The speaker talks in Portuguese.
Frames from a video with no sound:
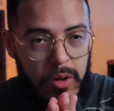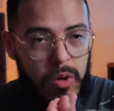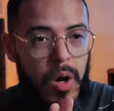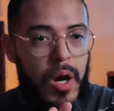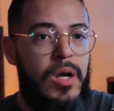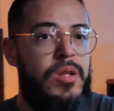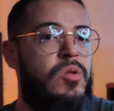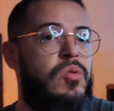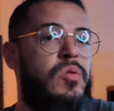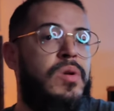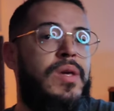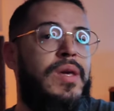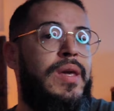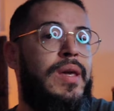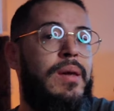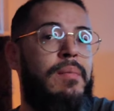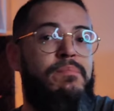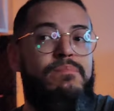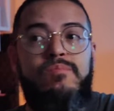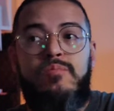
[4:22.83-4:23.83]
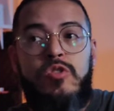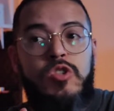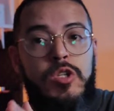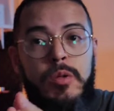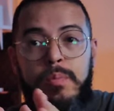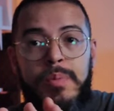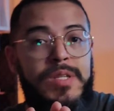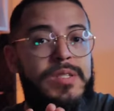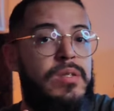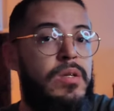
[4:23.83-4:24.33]
melhor do que,
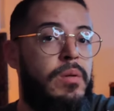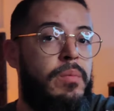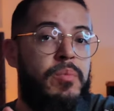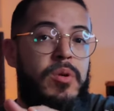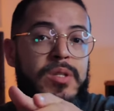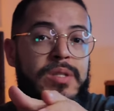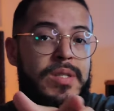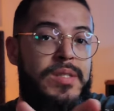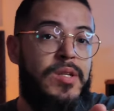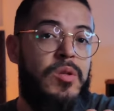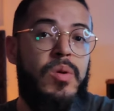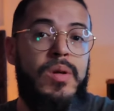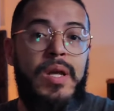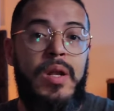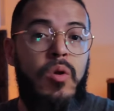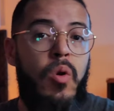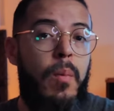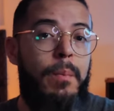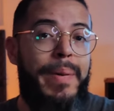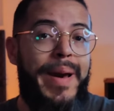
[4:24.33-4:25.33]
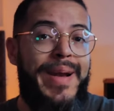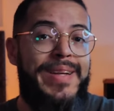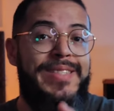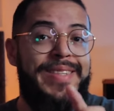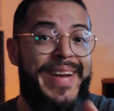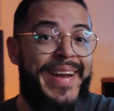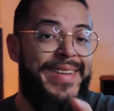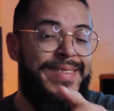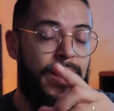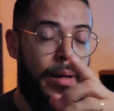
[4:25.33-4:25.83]
tipo assim, processador que ele compara
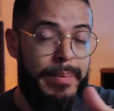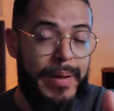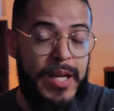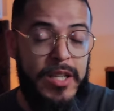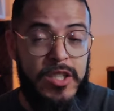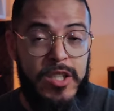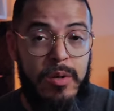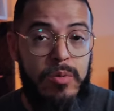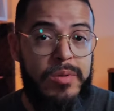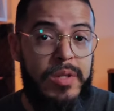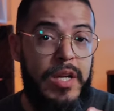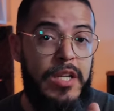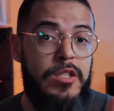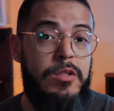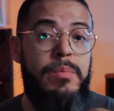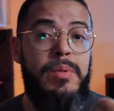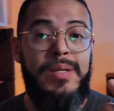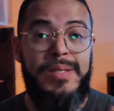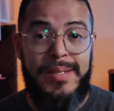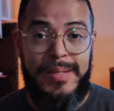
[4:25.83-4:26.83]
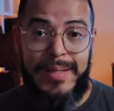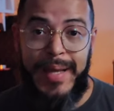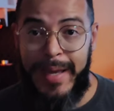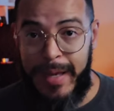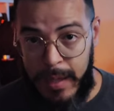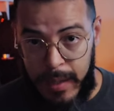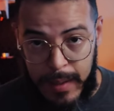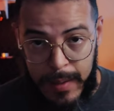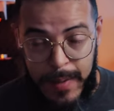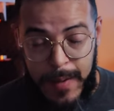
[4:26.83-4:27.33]
diretamente ao
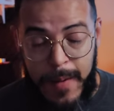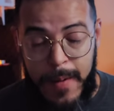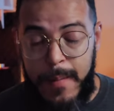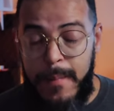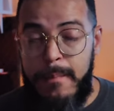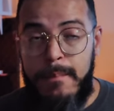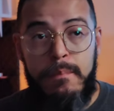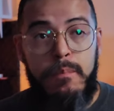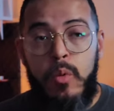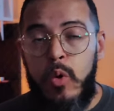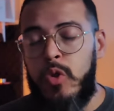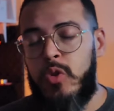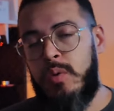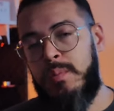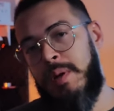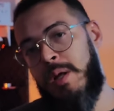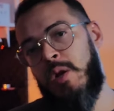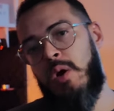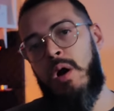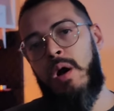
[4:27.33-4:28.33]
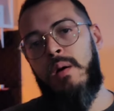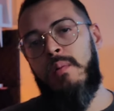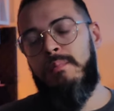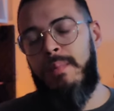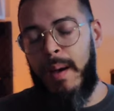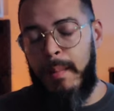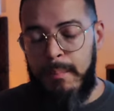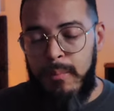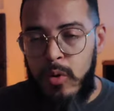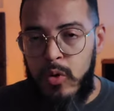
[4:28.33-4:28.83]
3100. Muito melhor,
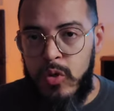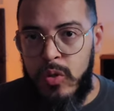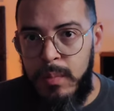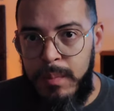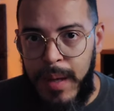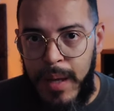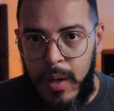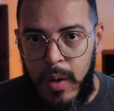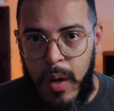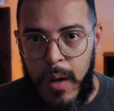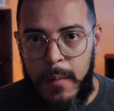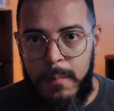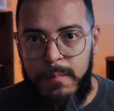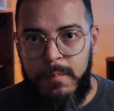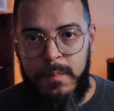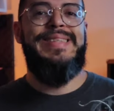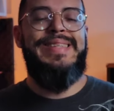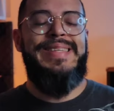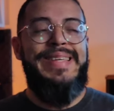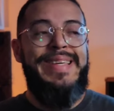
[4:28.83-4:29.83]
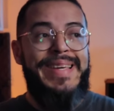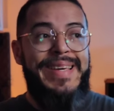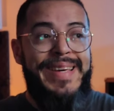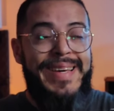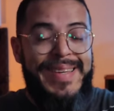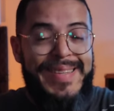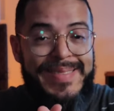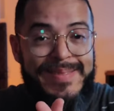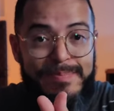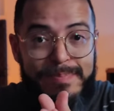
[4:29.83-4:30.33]
mas muito melhor.
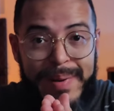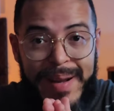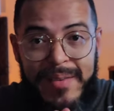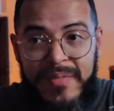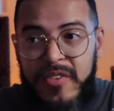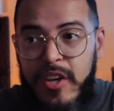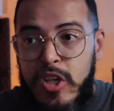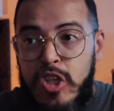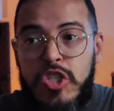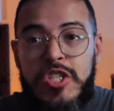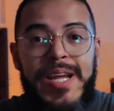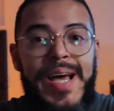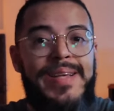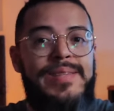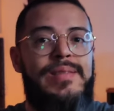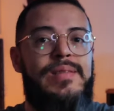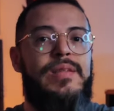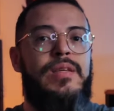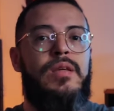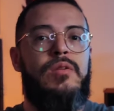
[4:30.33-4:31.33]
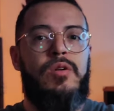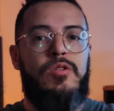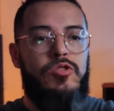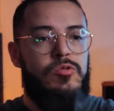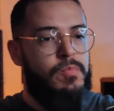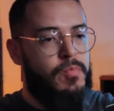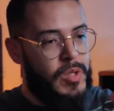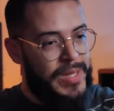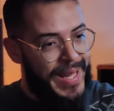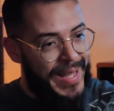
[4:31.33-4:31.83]
E para fechar assim,
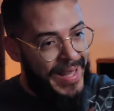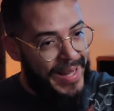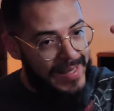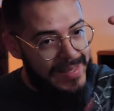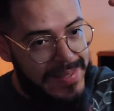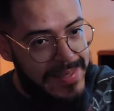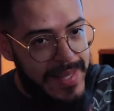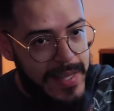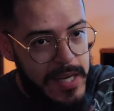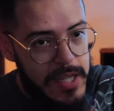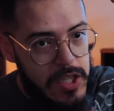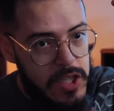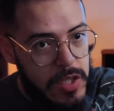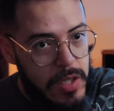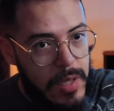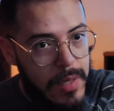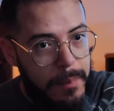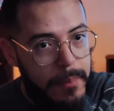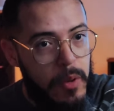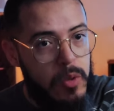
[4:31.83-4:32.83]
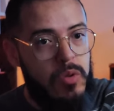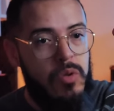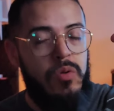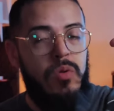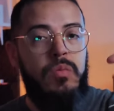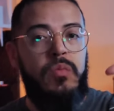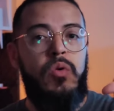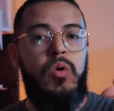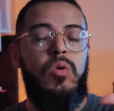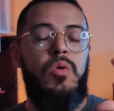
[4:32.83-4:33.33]
ó, botar aquela cerejinha na
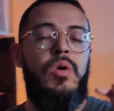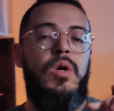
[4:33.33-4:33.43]
ponta do